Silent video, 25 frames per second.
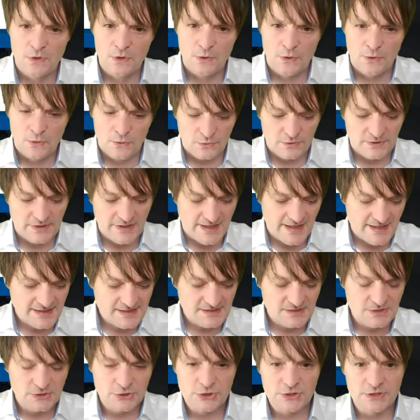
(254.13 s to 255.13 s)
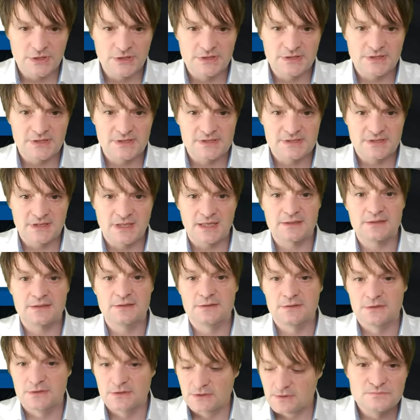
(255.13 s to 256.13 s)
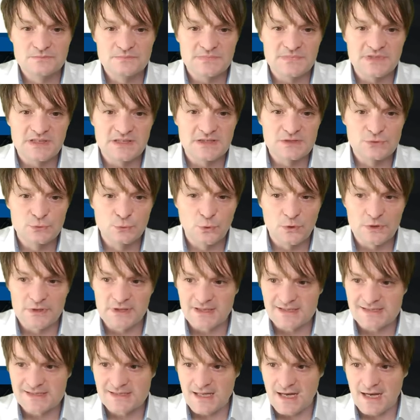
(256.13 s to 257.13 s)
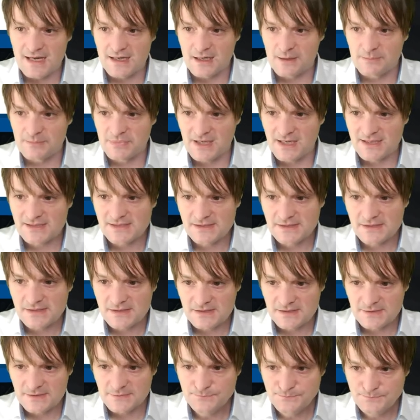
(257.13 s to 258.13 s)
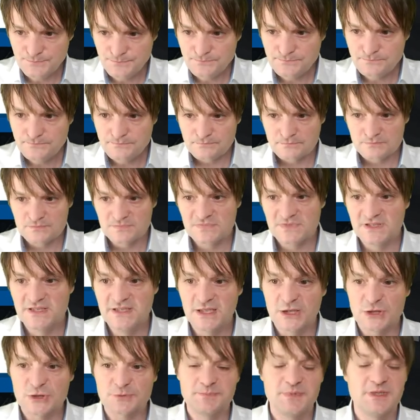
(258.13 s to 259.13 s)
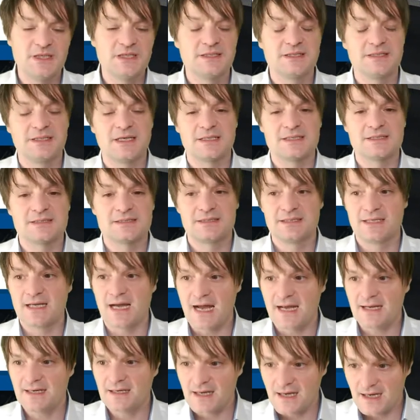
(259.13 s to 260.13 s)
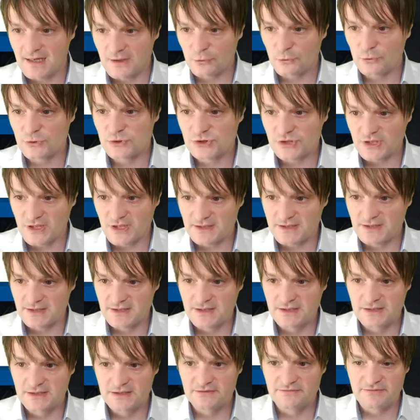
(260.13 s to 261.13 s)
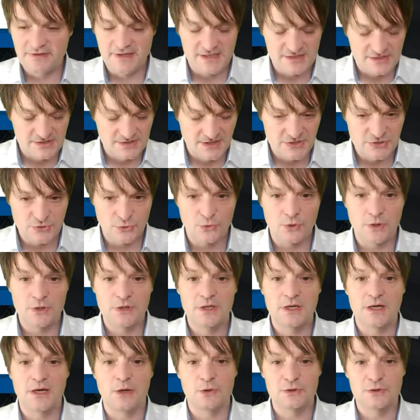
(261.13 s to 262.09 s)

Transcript: Und der letzte Schritt ist dann die Suche des Lagerplatzes. Hier spielt jetzt die Einlagerungsstrategie eine wesentliche Rolle.